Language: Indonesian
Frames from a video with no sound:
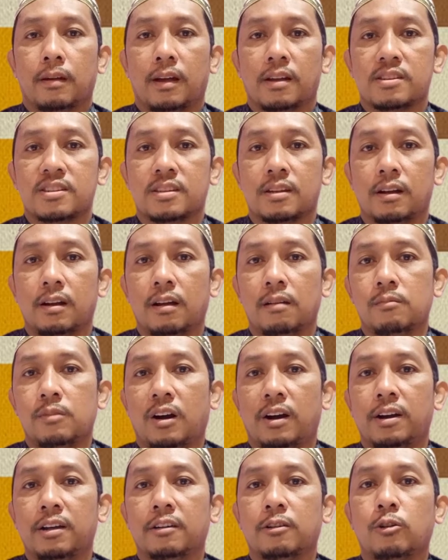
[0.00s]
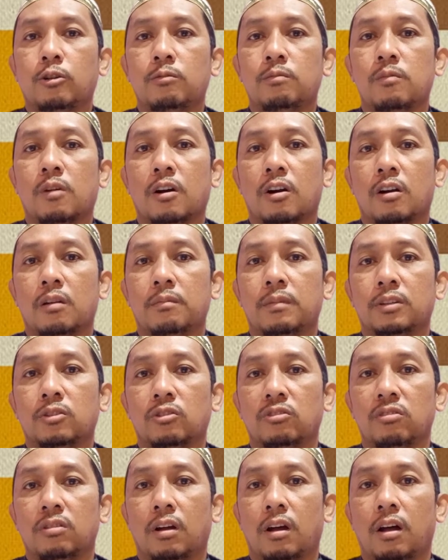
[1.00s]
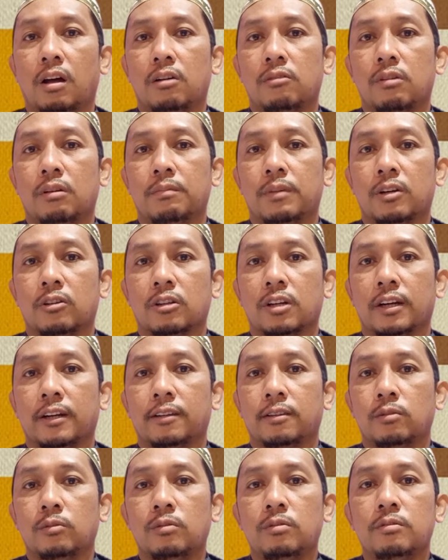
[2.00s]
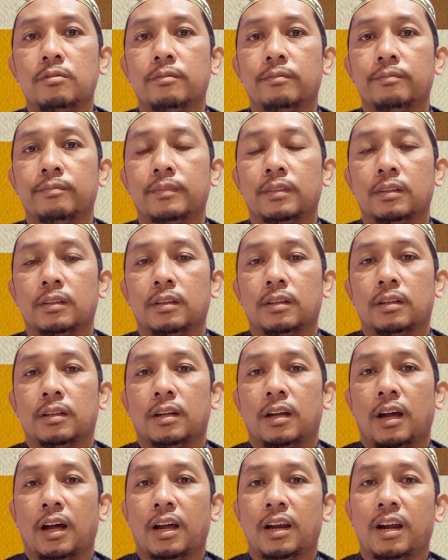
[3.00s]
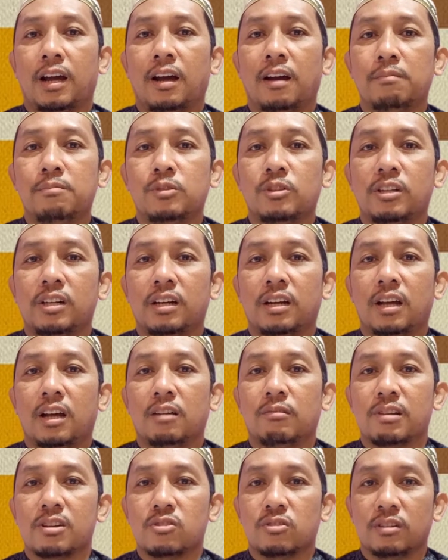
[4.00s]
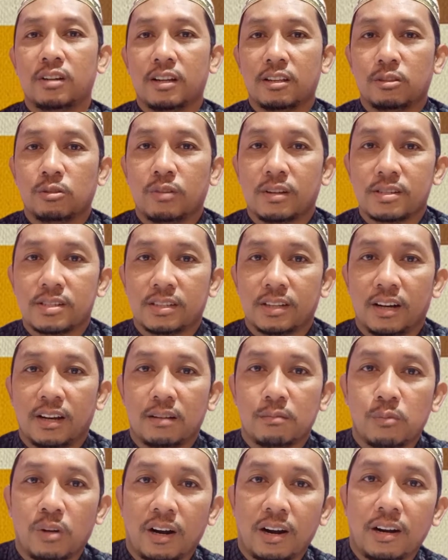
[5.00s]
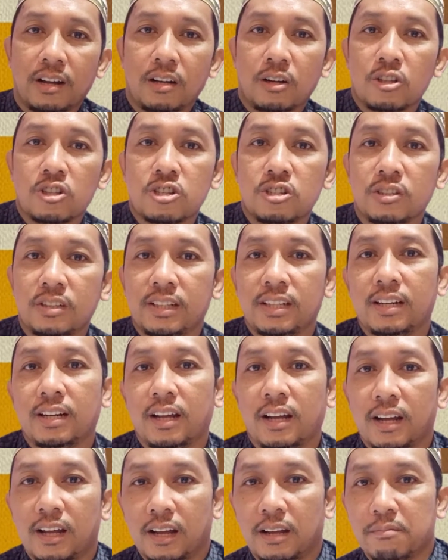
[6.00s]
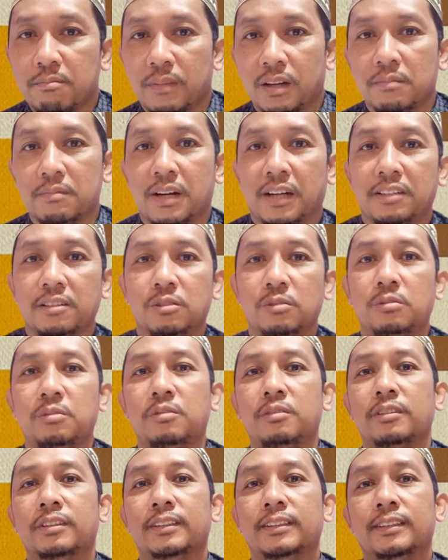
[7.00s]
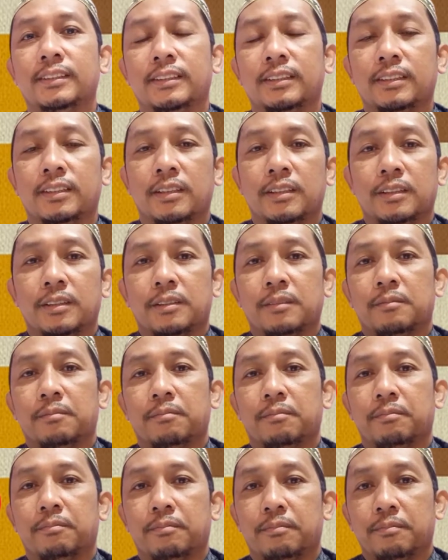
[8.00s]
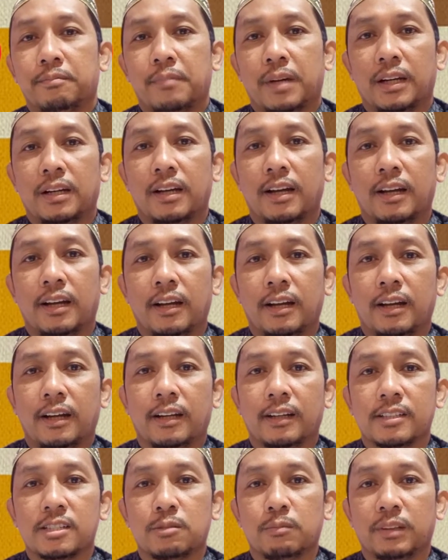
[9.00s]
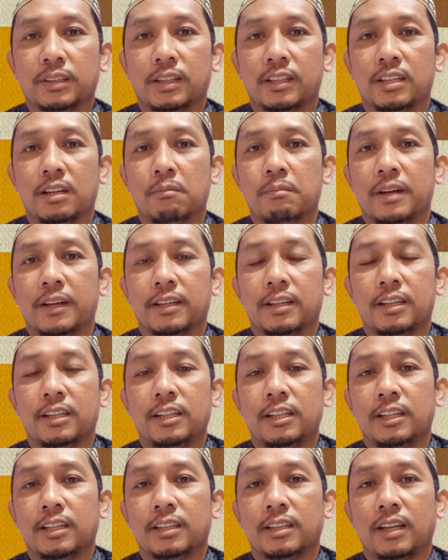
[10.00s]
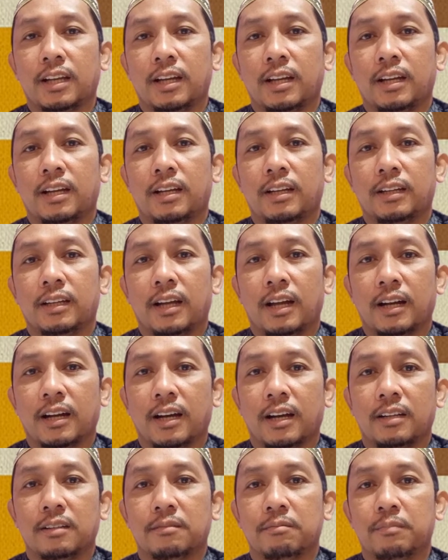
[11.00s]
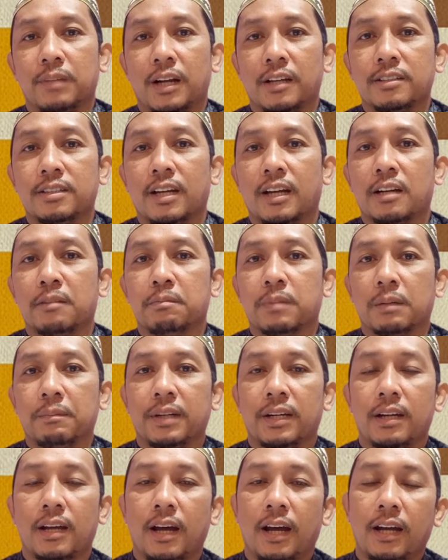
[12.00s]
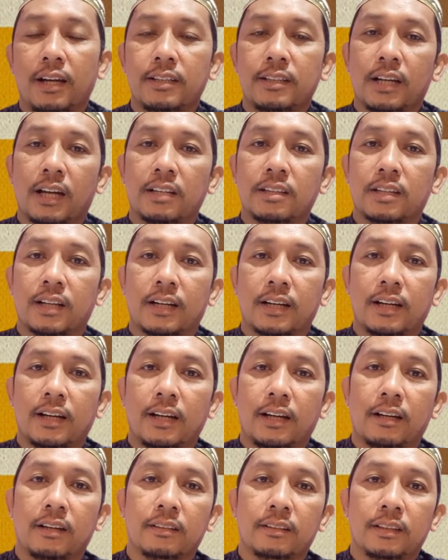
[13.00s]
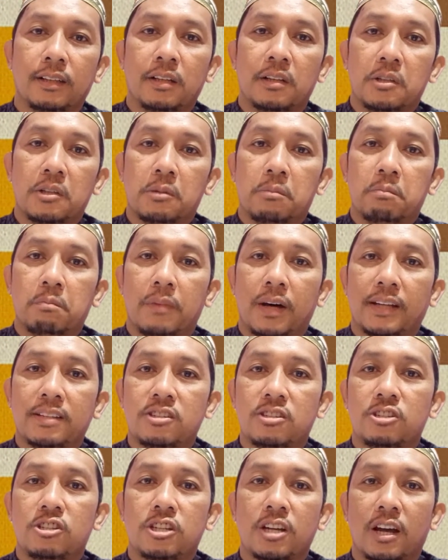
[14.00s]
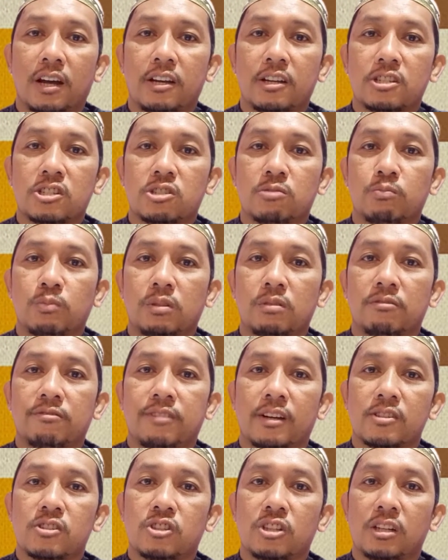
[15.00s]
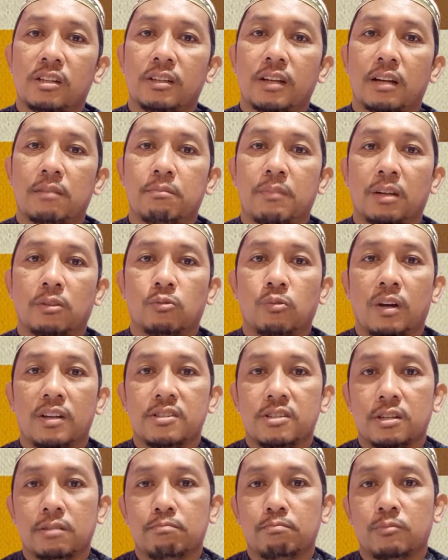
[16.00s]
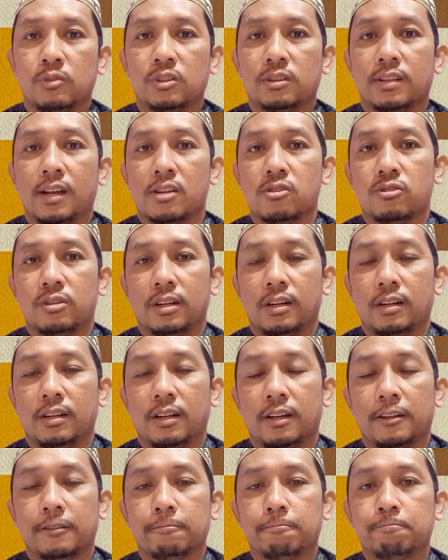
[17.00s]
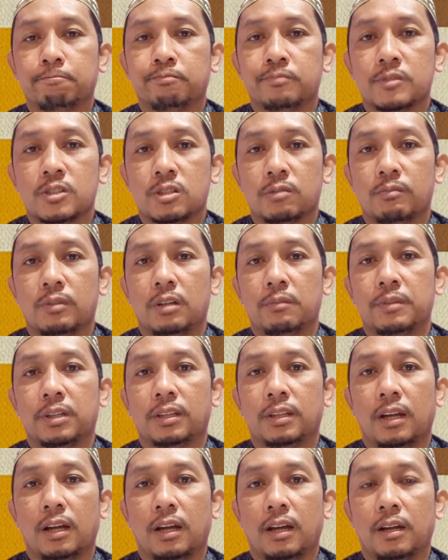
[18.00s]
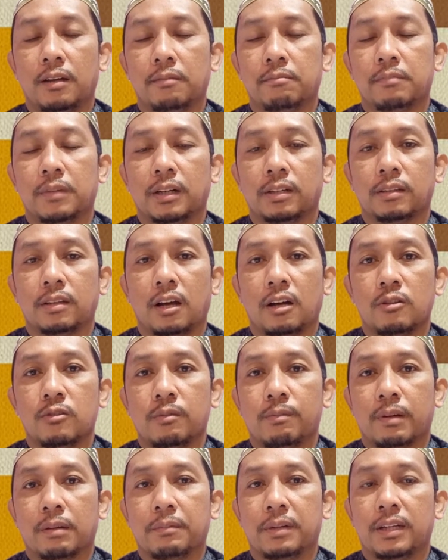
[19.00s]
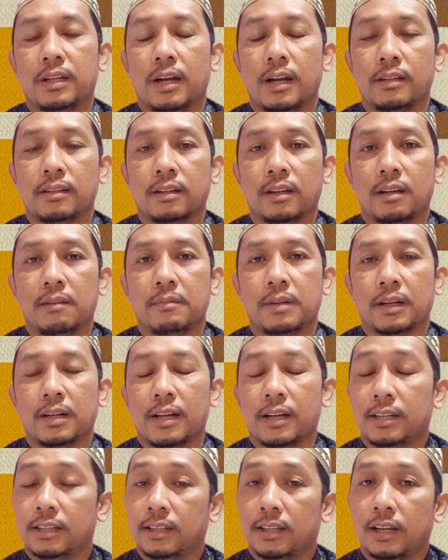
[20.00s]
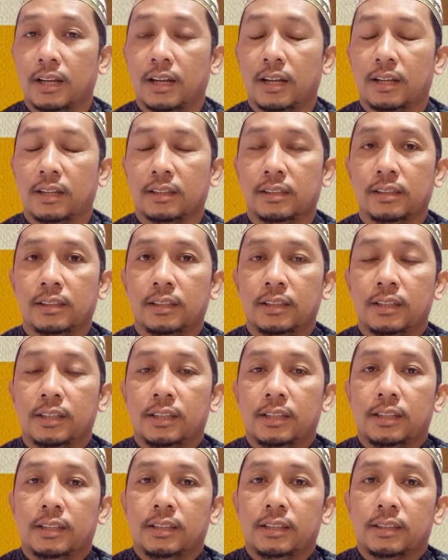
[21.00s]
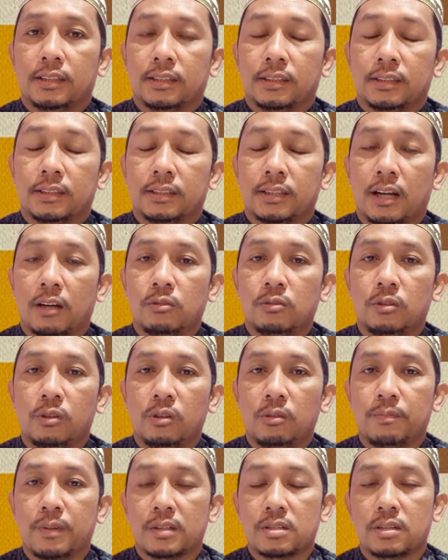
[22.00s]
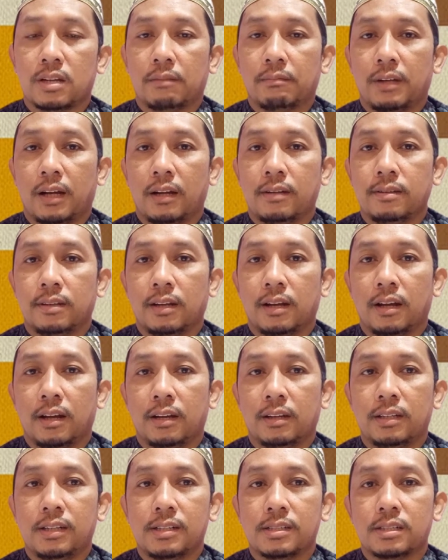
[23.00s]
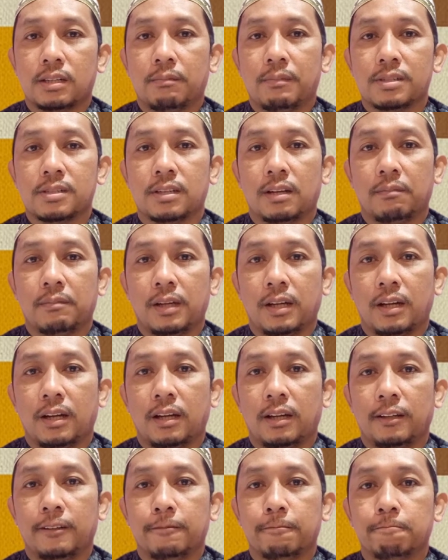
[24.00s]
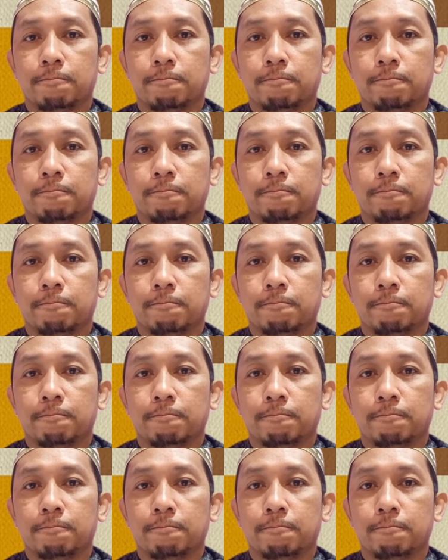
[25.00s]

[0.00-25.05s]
Assalamualaikum warahmatullahi wabarakatuh Alhamdulillah wassalatu wassalamu ala rasulillah amma ba'du Pada kesempatan yang baik ini kita akan belajar perbedaan antara mad jais munfasil dan mad wajib mutasil ya. Sebelum kita mengetahui perbedaannya maka kita tahu dulu persamaannya Ini sama-sama